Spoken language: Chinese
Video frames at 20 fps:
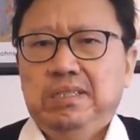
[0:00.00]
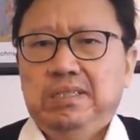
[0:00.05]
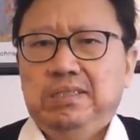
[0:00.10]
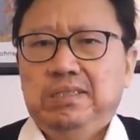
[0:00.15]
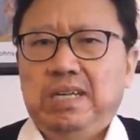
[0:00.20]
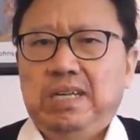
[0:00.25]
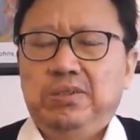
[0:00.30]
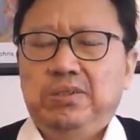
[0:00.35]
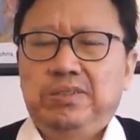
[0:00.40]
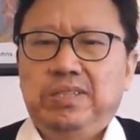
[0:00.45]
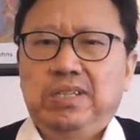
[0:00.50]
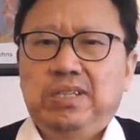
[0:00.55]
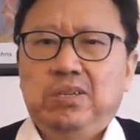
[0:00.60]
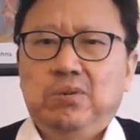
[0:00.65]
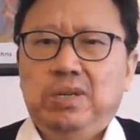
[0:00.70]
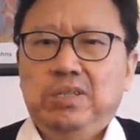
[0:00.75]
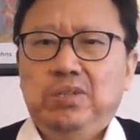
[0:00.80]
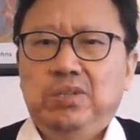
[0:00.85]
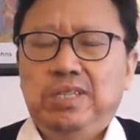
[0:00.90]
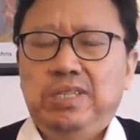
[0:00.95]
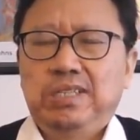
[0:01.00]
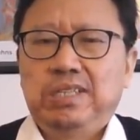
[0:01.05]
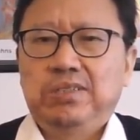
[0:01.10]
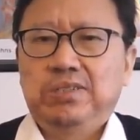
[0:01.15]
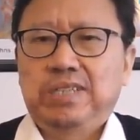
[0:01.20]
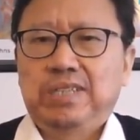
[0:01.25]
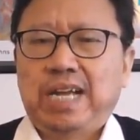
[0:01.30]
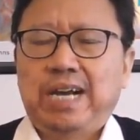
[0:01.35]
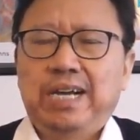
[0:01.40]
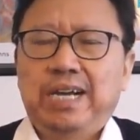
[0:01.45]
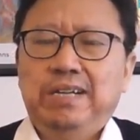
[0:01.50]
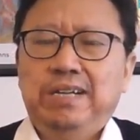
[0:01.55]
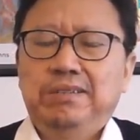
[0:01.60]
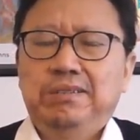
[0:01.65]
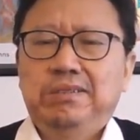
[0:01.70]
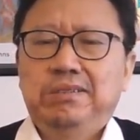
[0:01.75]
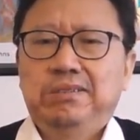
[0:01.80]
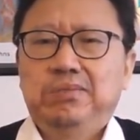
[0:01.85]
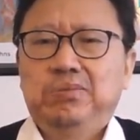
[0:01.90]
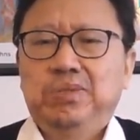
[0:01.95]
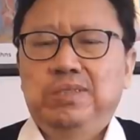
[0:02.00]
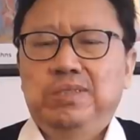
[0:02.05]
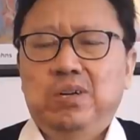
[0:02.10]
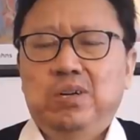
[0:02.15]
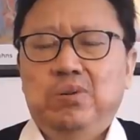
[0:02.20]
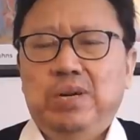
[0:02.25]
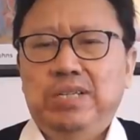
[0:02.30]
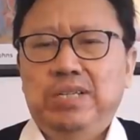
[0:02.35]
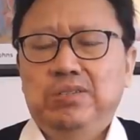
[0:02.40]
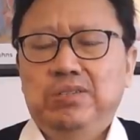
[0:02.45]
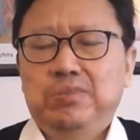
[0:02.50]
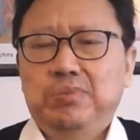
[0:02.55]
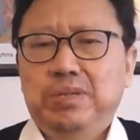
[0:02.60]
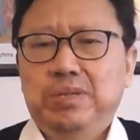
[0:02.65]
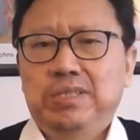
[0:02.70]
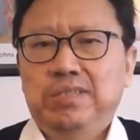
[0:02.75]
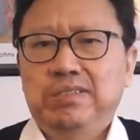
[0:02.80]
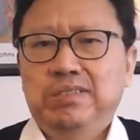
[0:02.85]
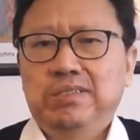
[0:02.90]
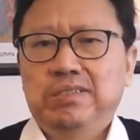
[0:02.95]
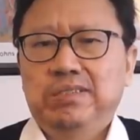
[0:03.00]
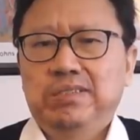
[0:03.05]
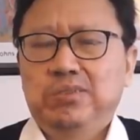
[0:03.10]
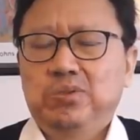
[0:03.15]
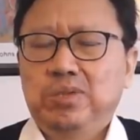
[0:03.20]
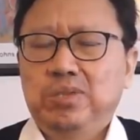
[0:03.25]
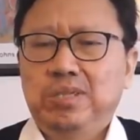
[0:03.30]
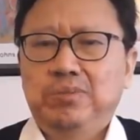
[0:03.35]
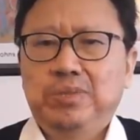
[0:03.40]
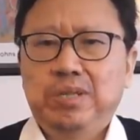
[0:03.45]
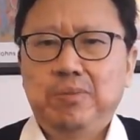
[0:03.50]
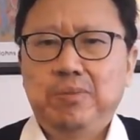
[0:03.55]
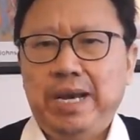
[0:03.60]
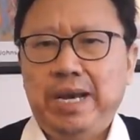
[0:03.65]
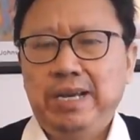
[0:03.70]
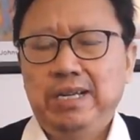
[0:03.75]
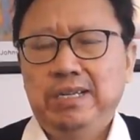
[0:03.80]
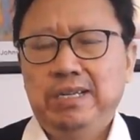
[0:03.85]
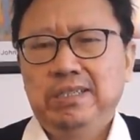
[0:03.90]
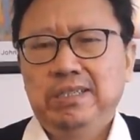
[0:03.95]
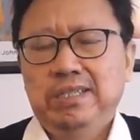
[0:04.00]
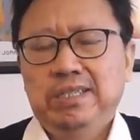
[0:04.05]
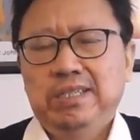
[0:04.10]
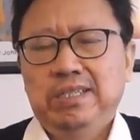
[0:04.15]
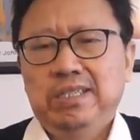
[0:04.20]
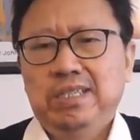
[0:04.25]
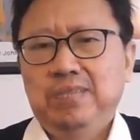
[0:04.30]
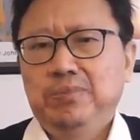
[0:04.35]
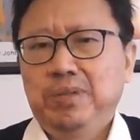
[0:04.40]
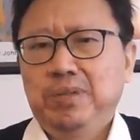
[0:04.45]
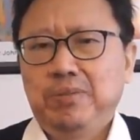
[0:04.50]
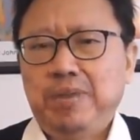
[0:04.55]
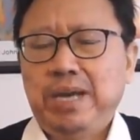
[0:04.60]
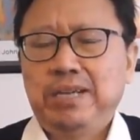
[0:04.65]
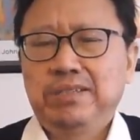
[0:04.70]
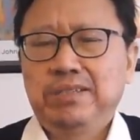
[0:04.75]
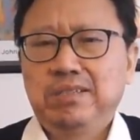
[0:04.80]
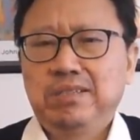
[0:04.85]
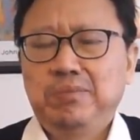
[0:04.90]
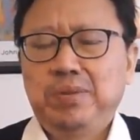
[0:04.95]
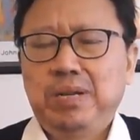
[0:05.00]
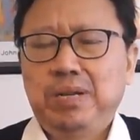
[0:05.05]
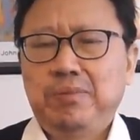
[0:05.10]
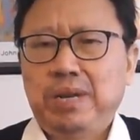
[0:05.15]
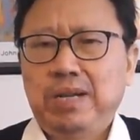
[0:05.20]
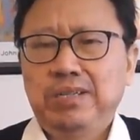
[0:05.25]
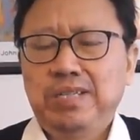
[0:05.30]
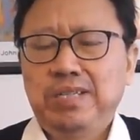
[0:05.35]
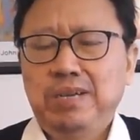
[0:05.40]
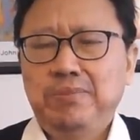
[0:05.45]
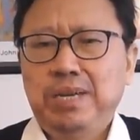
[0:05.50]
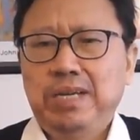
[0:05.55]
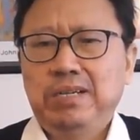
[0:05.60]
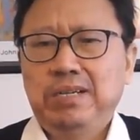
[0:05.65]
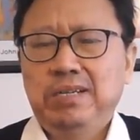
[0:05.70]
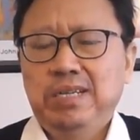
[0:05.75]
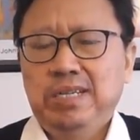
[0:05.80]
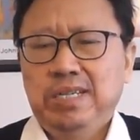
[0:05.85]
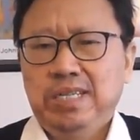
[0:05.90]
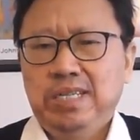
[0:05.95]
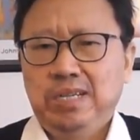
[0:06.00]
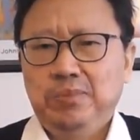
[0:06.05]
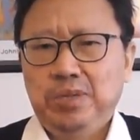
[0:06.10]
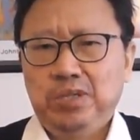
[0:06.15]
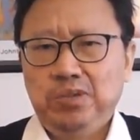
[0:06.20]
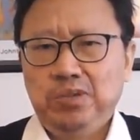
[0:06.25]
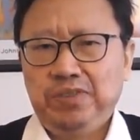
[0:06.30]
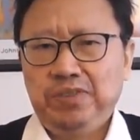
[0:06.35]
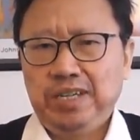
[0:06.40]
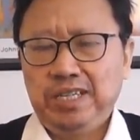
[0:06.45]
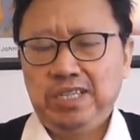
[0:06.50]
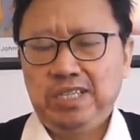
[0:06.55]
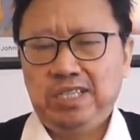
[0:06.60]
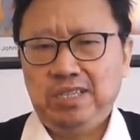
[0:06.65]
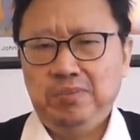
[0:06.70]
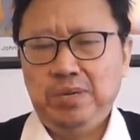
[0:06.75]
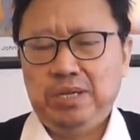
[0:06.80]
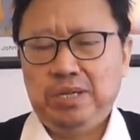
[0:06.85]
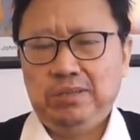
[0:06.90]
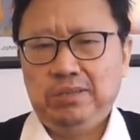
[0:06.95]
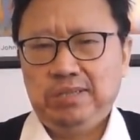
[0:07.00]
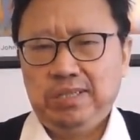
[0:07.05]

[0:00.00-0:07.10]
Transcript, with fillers: 然后这个光头警长就大喊，对这个《环球时报》记者说：“你们都拍了，你们都拍了视频了，拍了相片了，你们就放那几秒，